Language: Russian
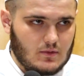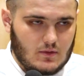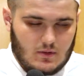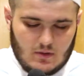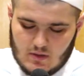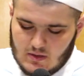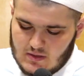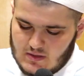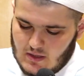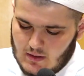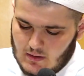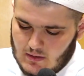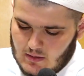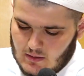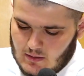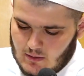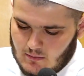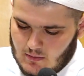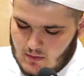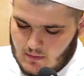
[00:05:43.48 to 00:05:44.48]
не сделал
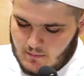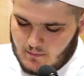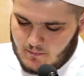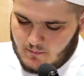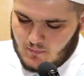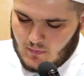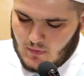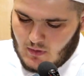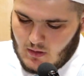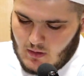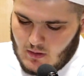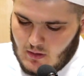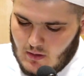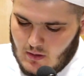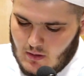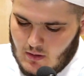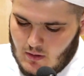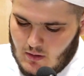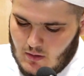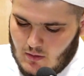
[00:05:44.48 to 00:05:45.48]
этого.
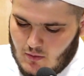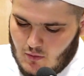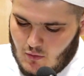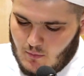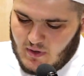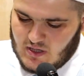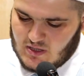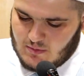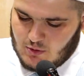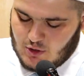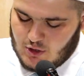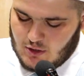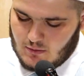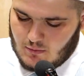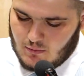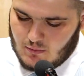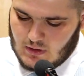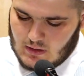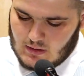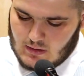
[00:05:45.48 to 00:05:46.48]
Он поспешил
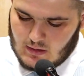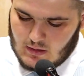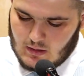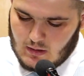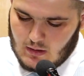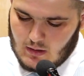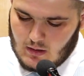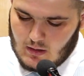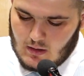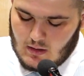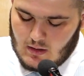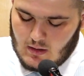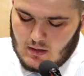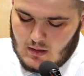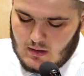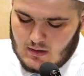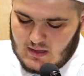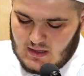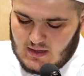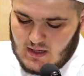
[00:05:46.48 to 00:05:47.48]
куда-то.
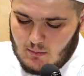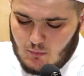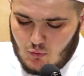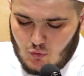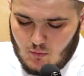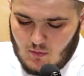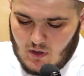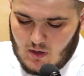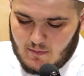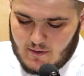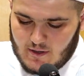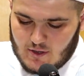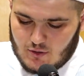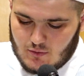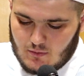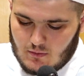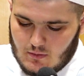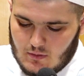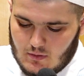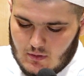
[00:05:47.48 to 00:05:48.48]
Затем Умар
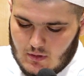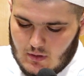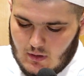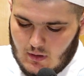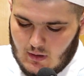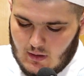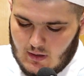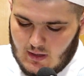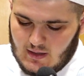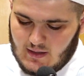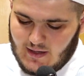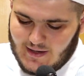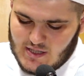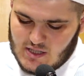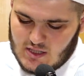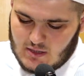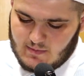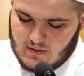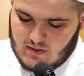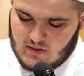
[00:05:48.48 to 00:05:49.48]
прошел. Я
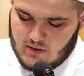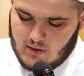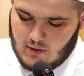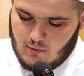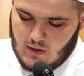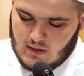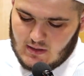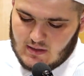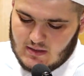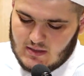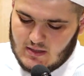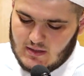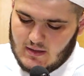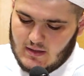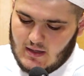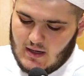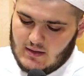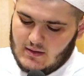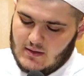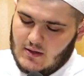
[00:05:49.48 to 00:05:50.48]
также спросил его
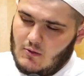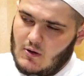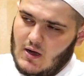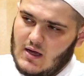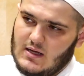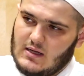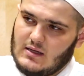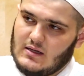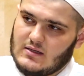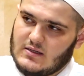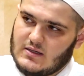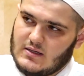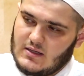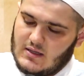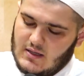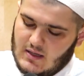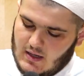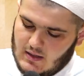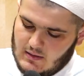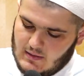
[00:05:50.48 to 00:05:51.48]
относительно одного аята из
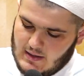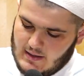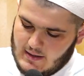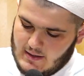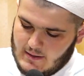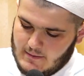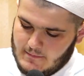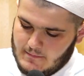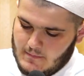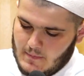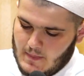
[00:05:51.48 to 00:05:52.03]
книги Аллаха.